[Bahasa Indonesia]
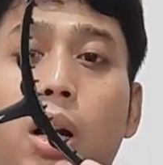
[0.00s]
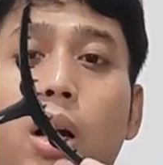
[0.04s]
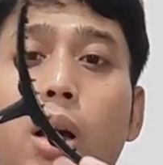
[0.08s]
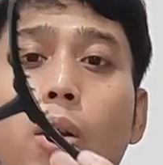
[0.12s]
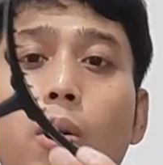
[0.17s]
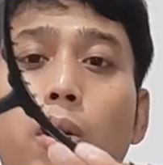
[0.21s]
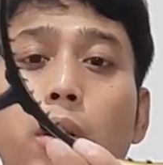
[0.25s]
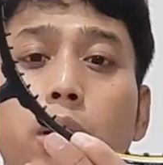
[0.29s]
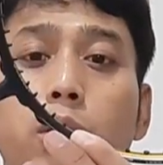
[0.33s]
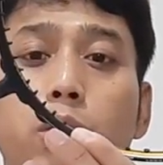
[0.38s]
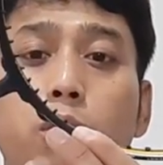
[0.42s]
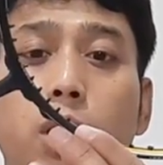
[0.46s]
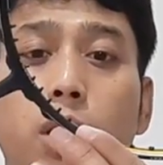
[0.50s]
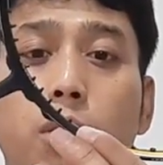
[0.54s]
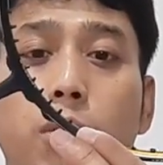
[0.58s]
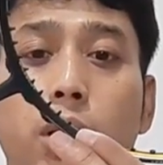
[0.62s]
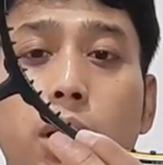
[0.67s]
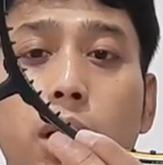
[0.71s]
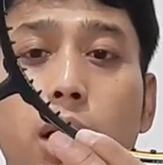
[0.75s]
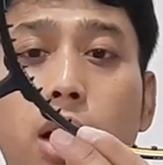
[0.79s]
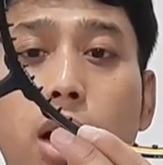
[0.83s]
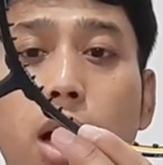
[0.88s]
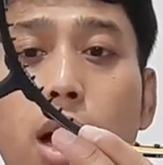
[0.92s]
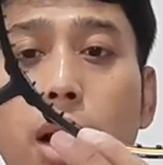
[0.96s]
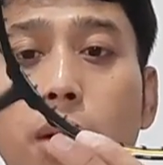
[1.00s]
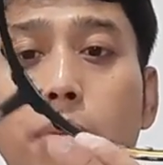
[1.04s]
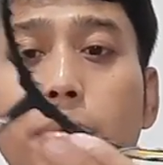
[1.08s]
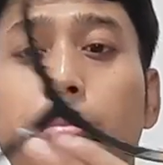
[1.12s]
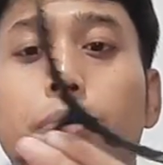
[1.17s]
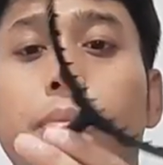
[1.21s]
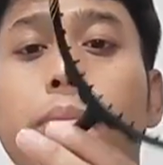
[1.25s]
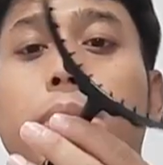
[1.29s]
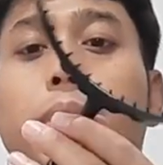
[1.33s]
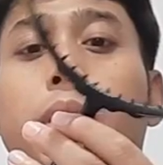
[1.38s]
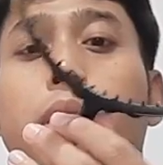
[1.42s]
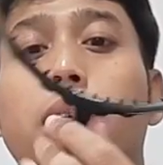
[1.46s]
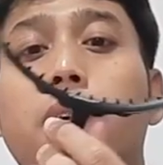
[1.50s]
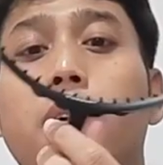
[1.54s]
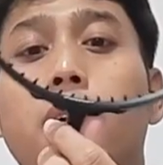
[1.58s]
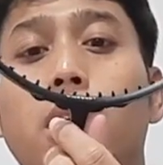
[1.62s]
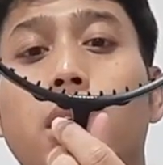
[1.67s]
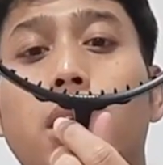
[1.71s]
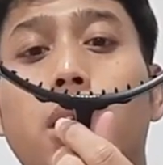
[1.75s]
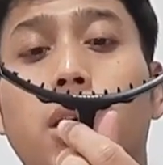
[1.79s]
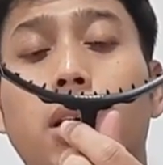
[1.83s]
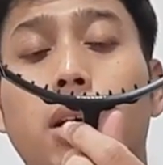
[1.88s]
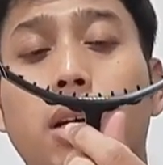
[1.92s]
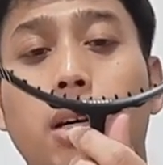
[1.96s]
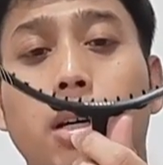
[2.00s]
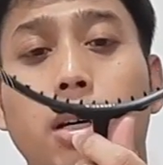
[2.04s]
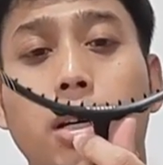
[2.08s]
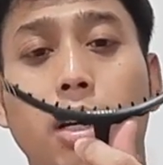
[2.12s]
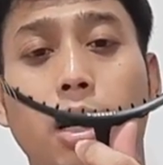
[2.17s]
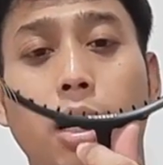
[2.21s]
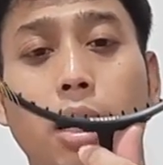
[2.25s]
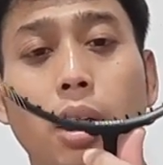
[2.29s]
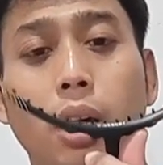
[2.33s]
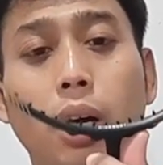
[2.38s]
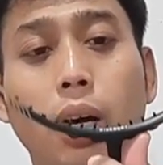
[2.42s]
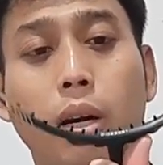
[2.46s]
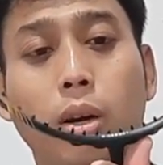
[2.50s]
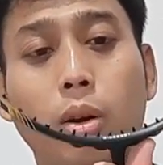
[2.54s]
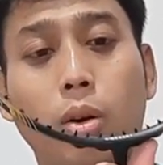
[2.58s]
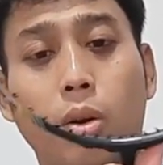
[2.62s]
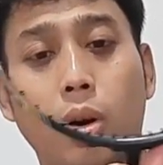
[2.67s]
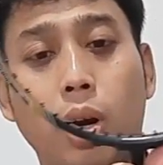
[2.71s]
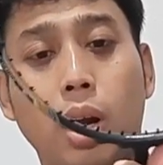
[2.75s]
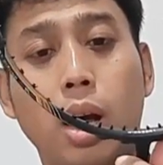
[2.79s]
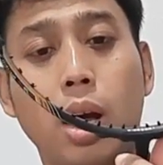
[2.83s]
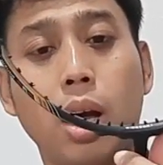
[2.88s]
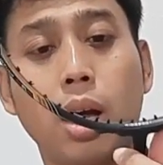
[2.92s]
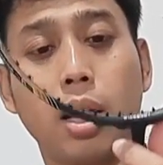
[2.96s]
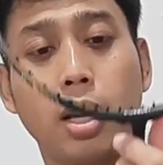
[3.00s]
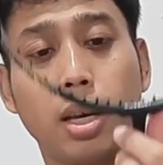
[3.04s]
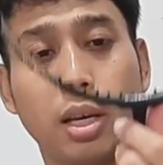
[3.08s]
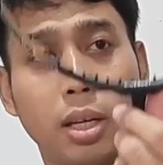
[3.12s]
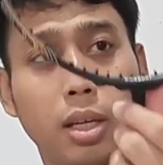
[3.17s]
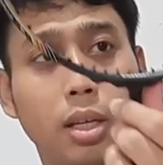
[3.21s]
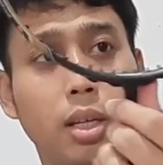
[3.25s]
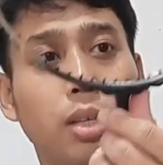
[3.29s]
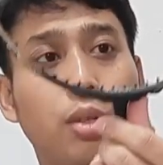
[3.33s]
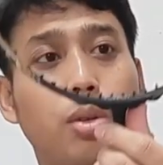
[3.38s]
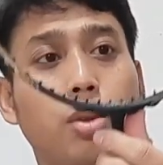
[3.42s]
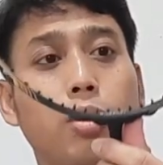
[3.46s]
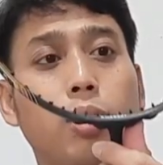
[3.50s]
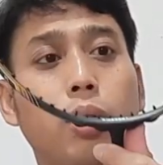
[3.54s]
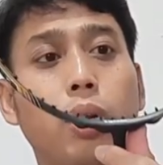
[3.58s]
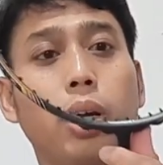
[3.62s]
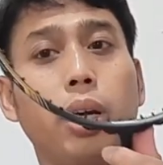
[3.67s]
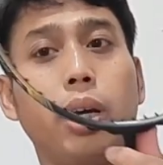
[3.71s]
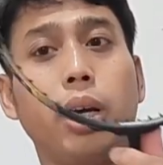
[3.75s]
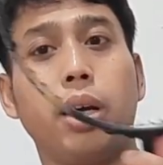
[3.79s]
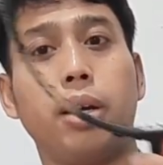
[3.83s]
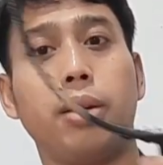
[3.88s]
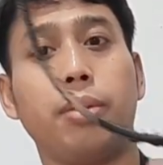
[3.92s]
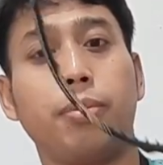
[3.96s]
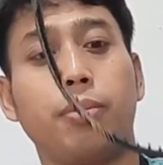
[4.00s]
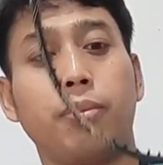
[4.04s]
kalau yang suka warna kalem yang nggak norak ini cocok lah ya